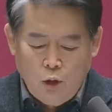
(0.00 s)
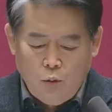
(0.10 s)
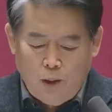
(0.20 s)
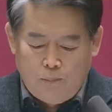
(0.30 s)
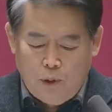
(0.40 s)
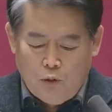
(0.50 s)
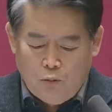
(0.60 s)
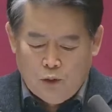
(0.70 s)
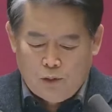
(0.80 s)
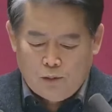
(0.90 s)
회피해
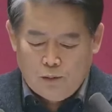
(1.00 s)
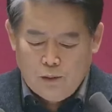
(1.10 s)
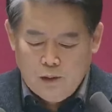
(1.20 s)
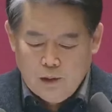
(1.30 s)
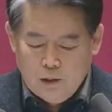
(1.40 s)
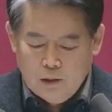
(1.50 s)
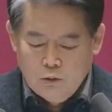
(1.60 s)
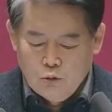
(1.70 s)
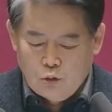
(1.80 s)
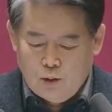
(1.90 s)
오면서
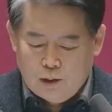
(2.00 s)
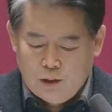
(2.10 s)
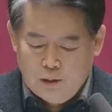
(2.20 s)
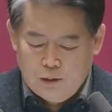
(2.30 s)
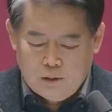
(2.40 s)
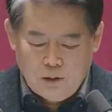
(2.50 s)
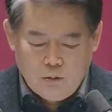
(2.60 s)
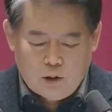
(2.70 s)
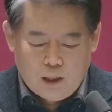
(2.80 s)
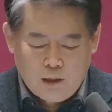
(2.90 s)
인구수가 적은
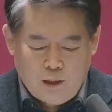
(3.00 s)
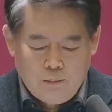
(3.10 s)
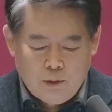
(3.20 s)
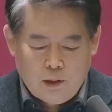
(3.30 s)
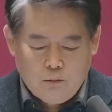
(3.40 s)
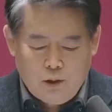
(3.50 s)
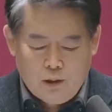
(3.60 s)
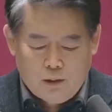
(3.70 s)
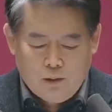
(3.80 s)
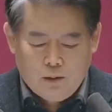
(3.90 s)
서울 강남 대구
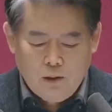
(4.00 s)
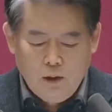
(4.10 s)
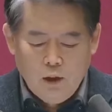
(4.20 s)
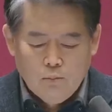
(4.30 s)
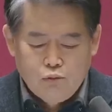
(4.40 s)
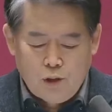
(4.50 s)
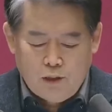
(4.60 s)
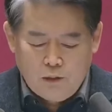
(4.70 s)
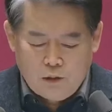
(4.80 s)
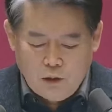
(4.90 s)
달서
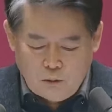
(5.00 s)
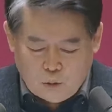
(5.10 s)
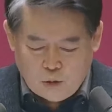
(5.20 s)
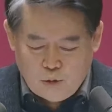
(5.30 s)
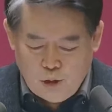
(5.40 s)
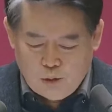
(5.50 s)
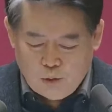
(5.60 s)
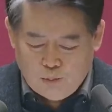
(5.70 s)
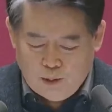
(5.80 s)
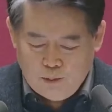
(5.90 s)
부산은 결코 줄일
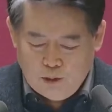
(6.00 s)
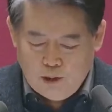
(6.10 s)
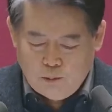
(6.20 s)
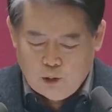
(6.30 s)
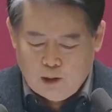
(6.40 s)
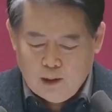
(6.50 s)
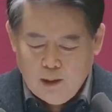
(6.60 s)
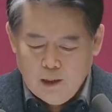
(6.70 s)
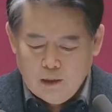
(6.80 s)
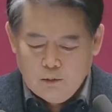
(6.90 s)
수 없다며 이보다
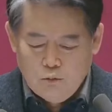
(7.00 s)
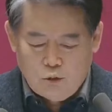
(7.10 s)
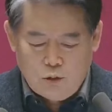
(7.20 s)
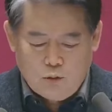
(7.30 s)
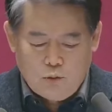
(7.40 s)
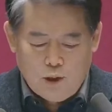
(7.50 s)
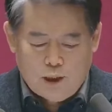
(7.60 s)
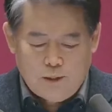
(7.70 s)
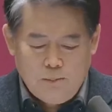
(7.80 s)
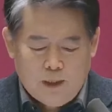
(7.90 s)
인구수가
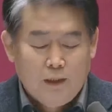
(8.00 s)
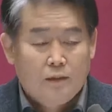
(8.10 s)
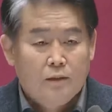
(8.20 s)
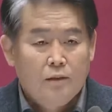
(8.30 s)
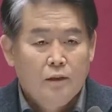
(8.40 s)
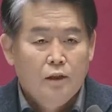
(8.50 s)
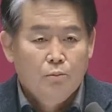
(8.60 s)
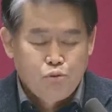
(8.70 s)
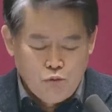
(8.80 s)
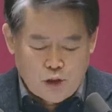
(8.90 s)
훨씬 많은
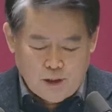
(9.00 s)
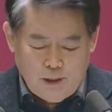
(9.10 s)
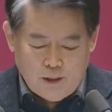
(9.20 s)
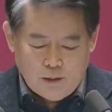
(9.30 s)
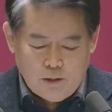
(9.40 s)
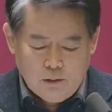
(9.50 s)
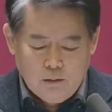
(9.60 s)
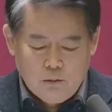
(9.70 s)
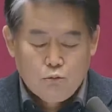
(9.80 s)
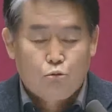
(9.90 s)
부천의
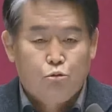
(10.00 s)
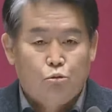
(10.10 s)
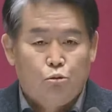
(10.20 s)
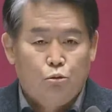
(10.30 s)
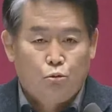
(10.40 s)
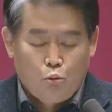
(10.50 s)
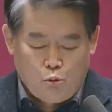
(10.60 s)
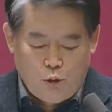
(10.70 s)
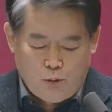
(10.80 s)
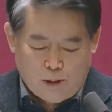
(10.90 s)
선거구 축소를
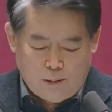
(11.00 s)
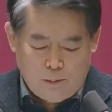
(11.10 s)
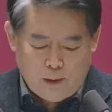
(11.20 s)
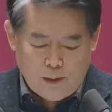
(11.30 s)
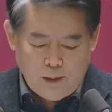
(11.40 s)
고수해 왔습니다.